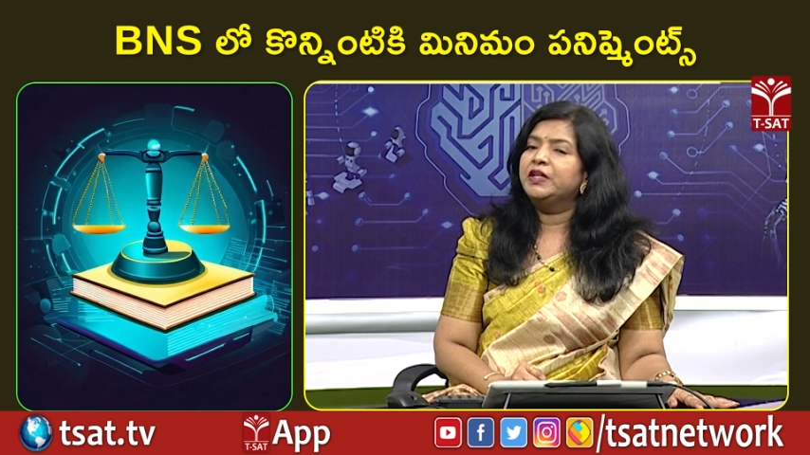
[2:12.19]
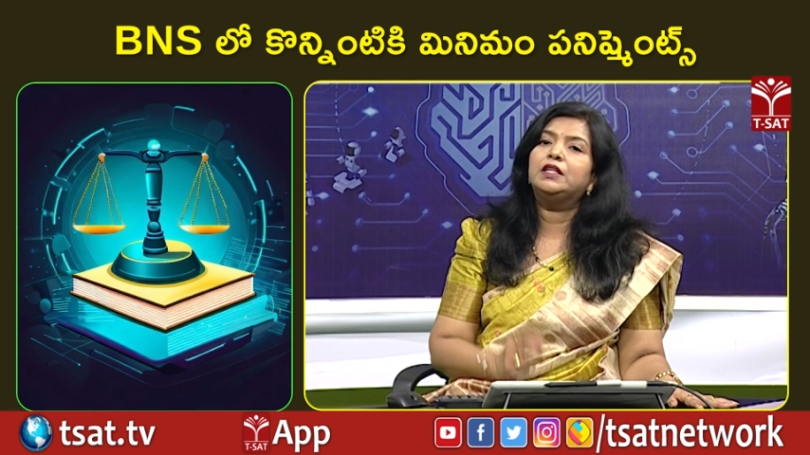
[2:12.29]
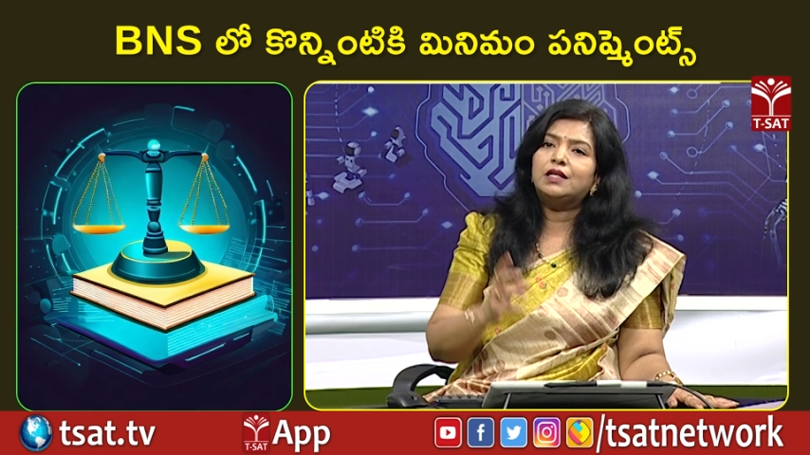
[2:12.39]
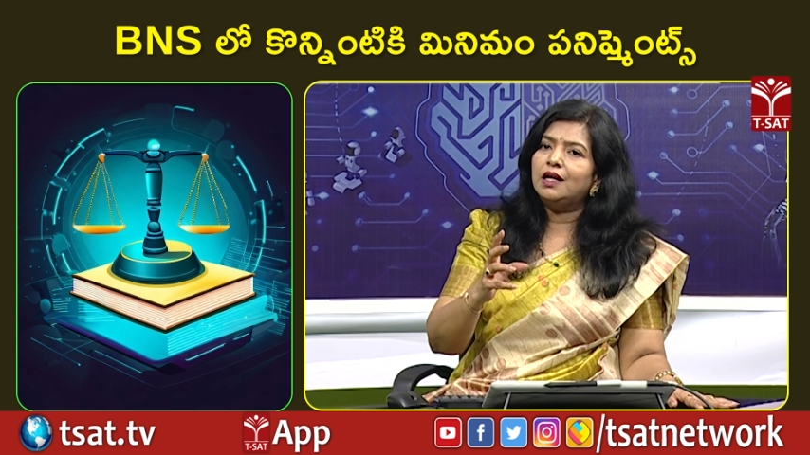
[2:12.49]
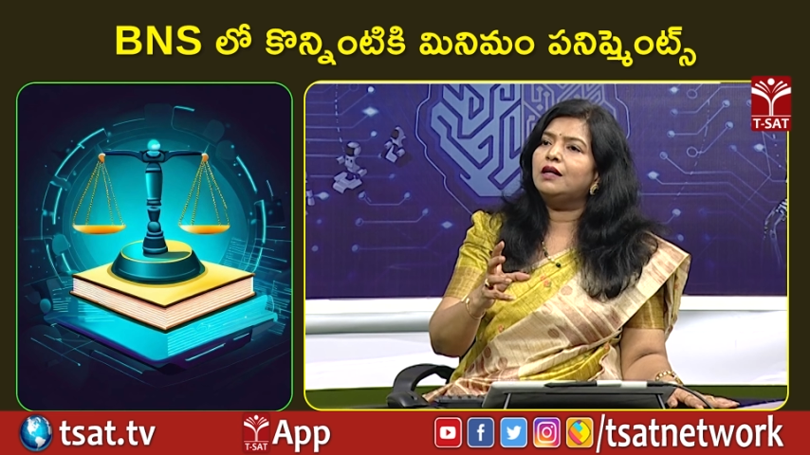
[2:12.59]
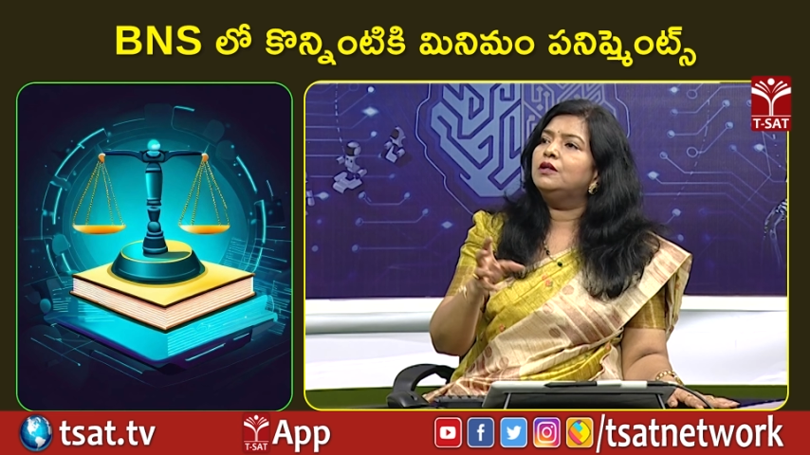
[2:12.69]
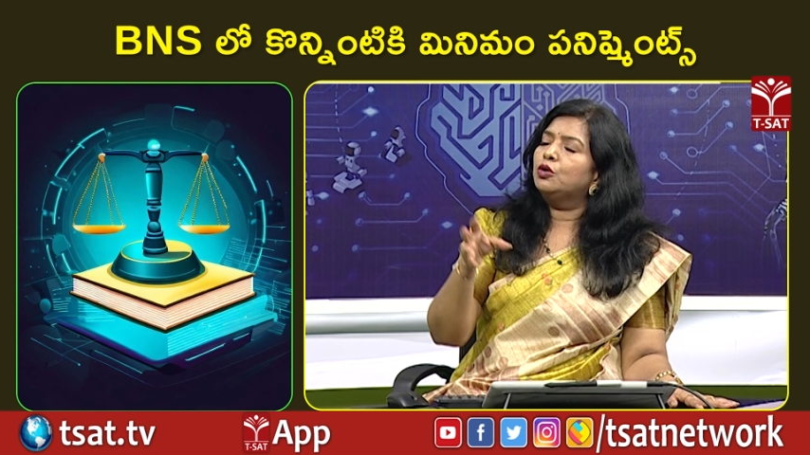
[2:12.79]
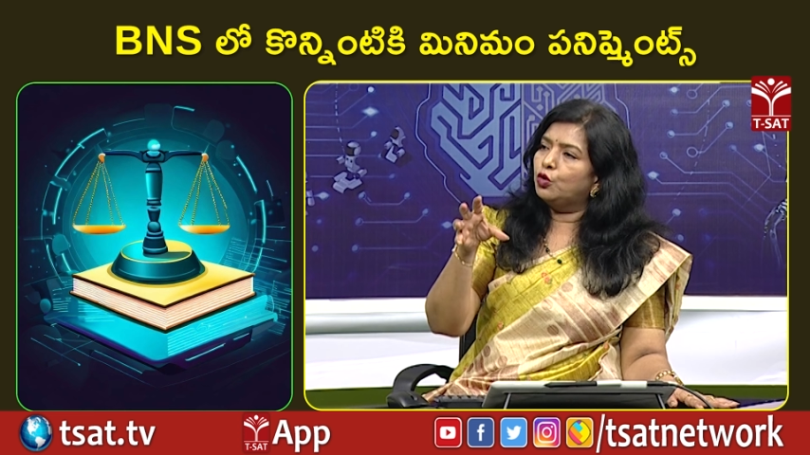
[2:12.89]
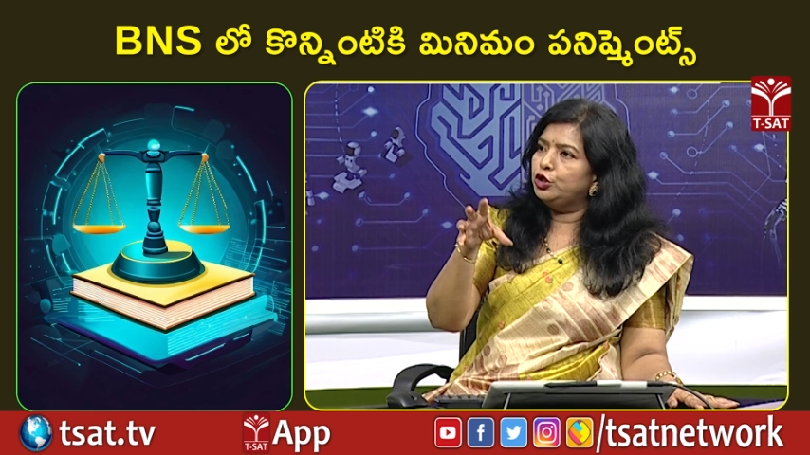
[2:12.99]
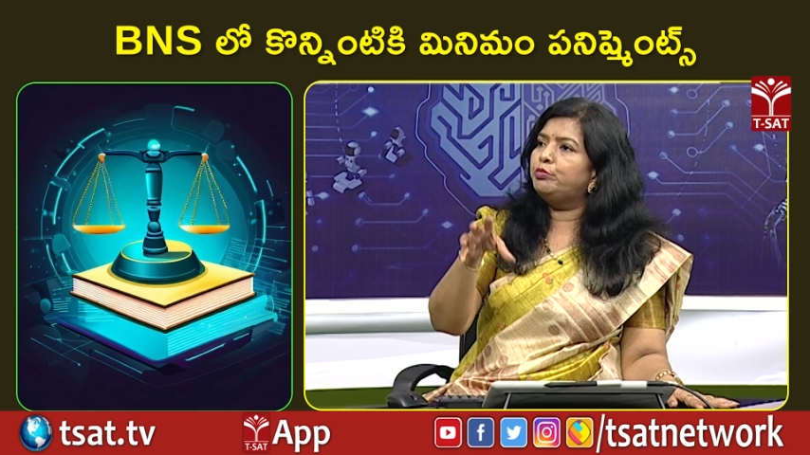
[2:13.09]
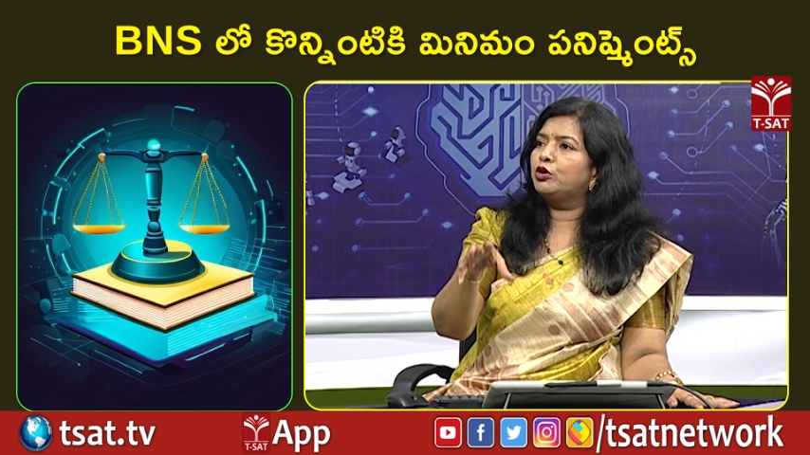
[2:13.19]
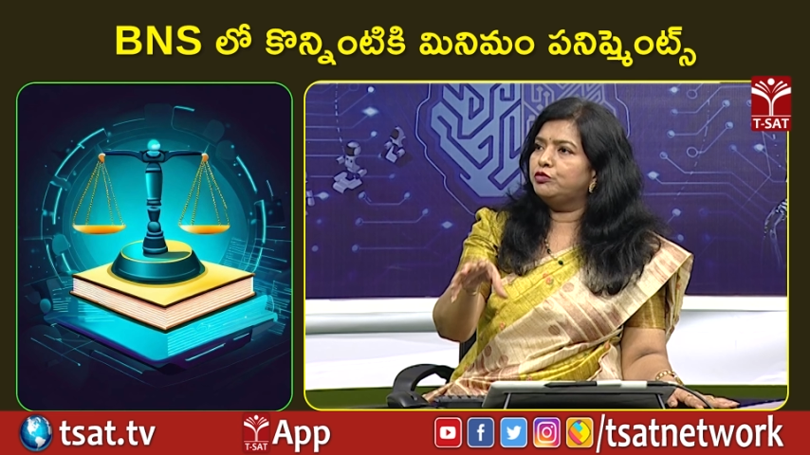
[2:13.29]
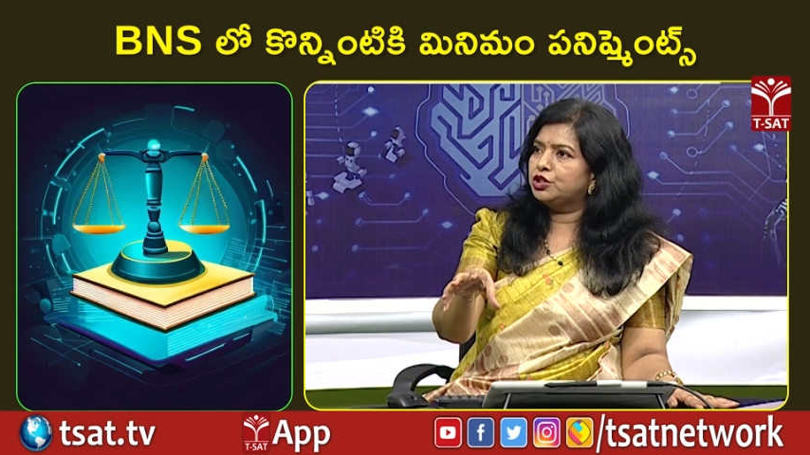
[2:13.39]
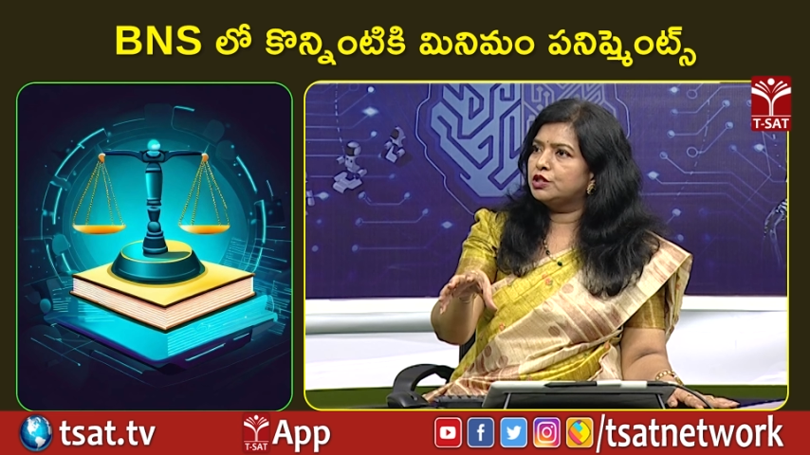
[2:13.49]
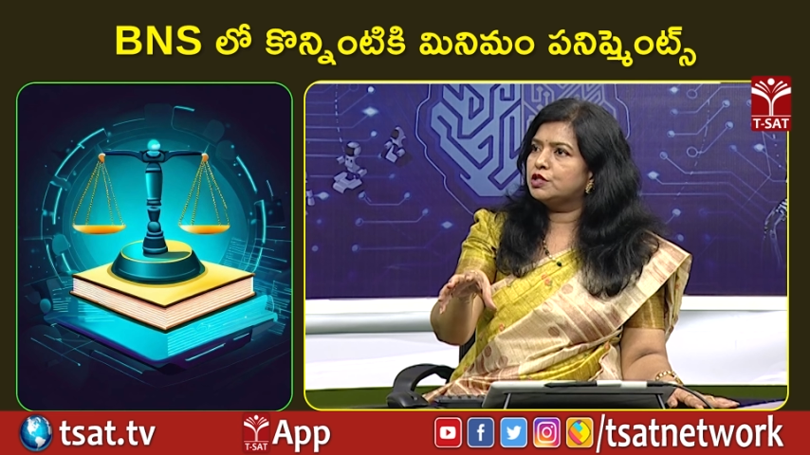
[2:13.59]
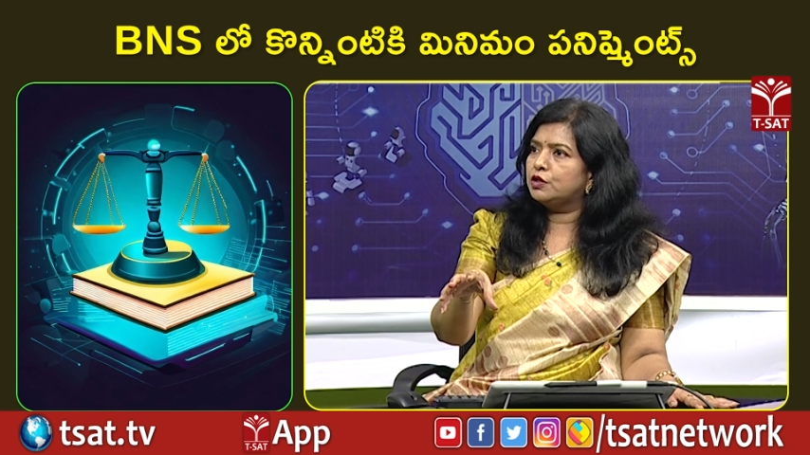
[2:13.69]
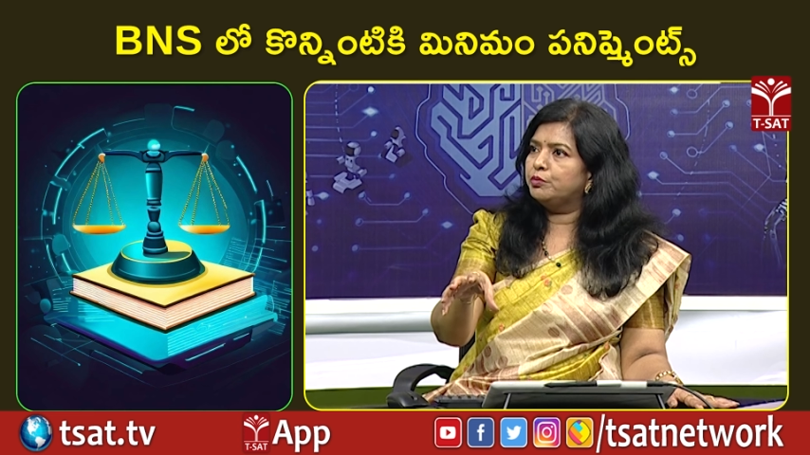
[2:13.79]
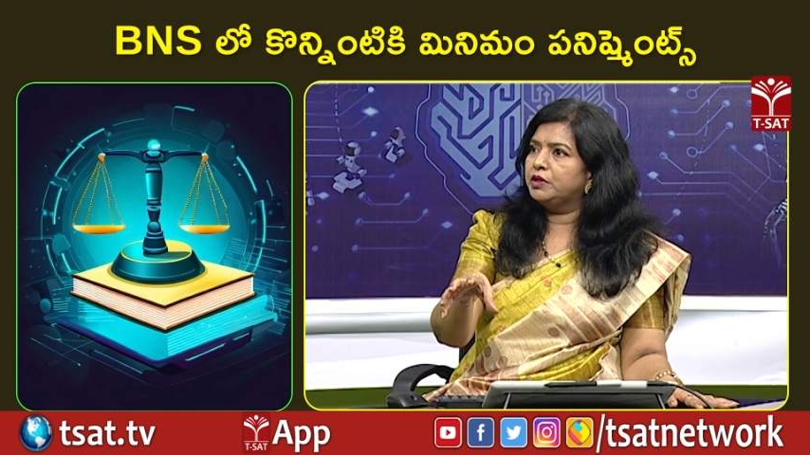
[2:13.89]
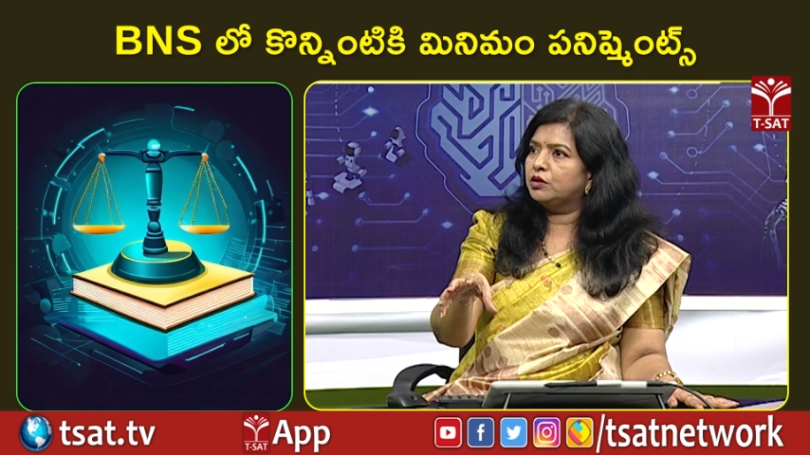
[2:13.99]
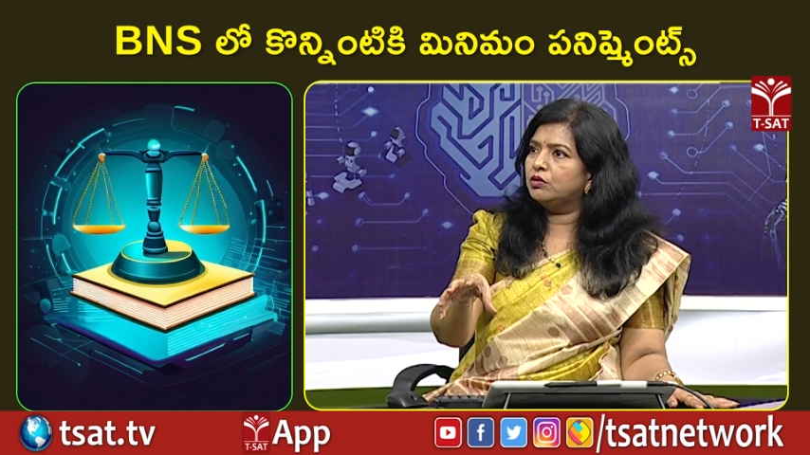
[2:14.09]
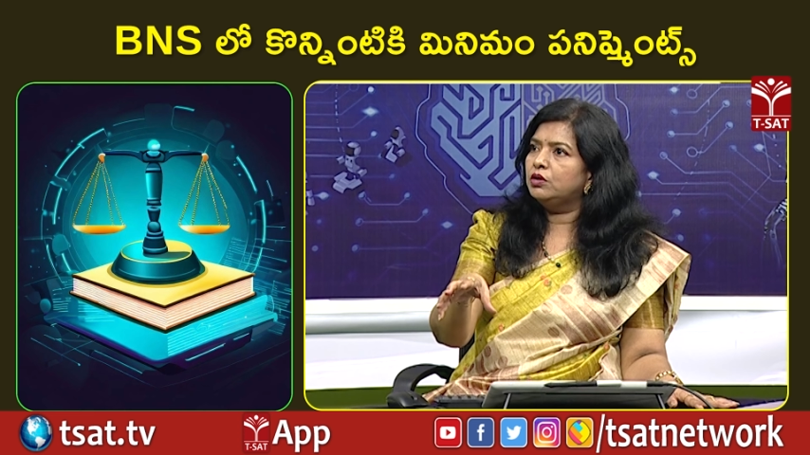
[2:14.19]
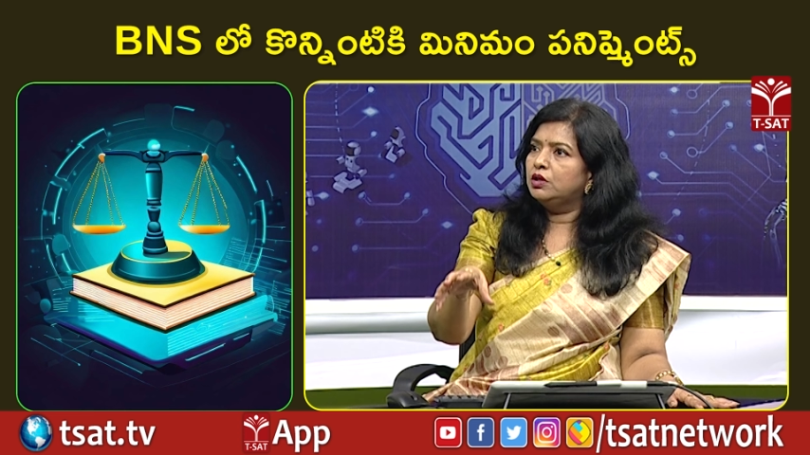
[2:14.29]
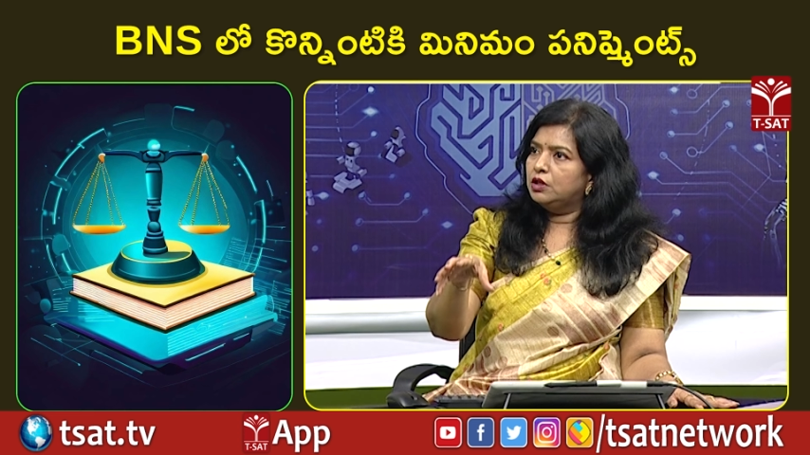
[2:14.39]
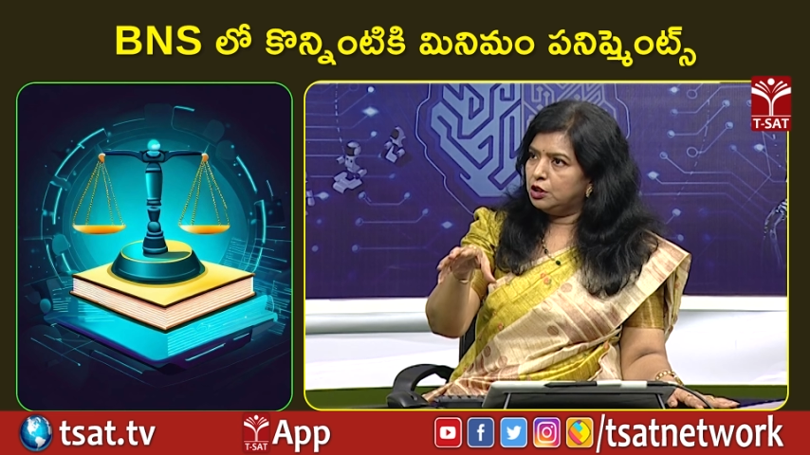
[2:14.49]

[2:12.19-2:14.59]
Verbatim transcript: ఇట్లా కొన్ని ప్రొవిజన్స్లో మీకు ఈ